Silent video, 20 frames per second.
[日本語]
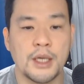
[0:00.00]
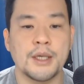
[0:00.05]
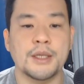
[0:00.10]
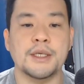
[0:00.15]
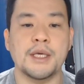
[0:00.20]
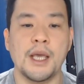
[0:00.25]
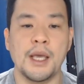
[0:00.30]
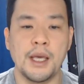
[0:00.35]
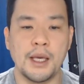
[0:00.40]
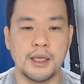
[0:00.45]

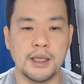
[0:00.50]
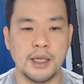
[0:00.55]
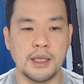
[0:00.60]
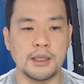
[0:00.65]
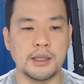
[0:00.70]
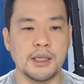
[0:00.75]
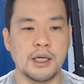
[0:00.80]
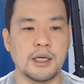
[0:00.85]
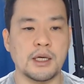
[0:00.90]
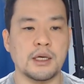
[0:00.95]
敬虔
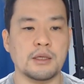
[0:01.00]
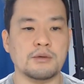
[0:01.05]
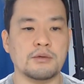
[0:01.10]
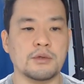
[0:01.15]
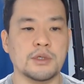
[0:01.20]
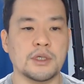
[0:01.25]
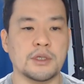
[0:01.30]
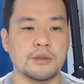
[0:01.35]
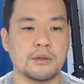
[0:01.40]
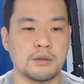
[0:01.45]
な
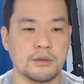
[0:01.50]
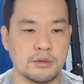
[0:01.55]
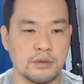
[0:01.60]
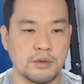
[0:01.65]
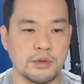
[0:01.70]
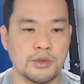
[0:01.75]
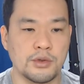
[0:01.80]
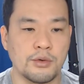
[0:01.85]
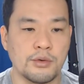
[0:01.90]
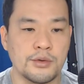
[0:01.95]
カトリックと
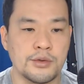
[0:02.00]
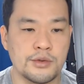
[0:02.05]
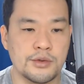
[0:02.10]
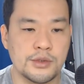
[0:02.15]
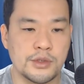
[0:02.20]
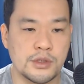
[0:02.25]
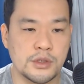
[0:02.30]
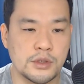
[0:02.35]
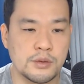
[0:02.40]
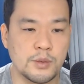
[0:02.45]
共有
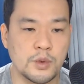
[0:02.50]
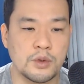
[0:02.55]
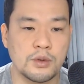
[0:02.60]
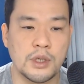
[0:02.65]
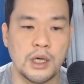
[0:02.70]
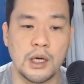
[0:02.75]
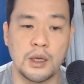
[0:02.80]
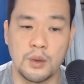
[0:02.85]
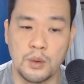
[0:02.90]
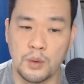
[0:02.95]
するもの
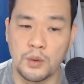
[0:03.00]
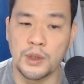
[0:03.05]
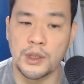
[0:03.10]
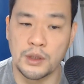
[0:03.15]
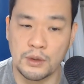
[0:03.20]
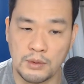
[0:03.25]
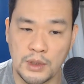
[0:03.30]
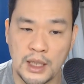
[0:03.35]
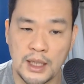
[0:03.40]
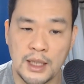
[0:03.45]
が多い
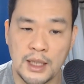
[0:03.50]
のは、